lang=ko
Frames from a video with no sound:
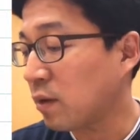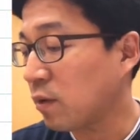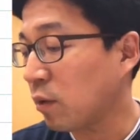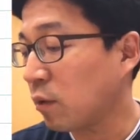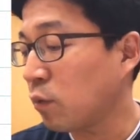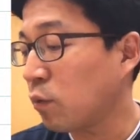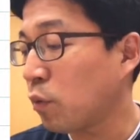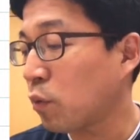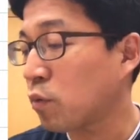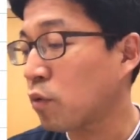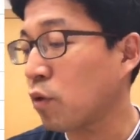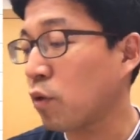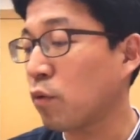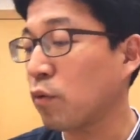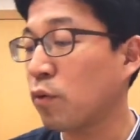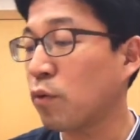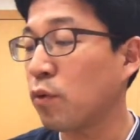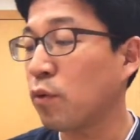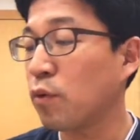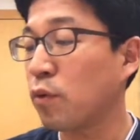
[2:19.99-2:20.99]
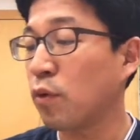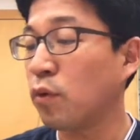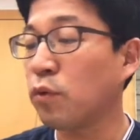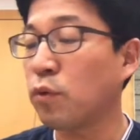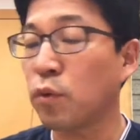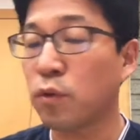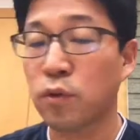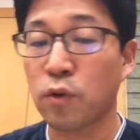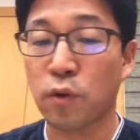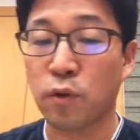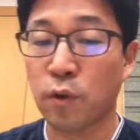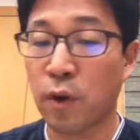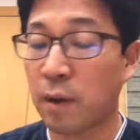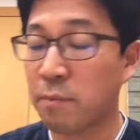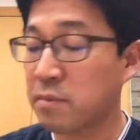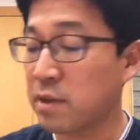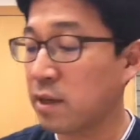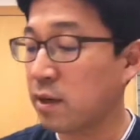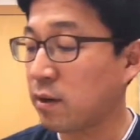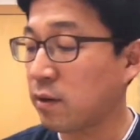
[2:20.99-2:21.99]
연속적으로 연속적으로
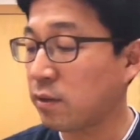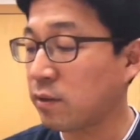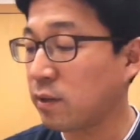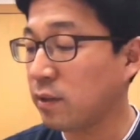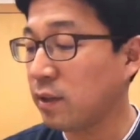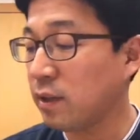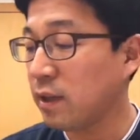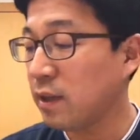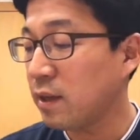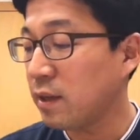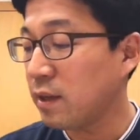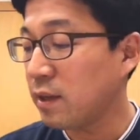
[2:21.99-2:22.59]
합치는 것은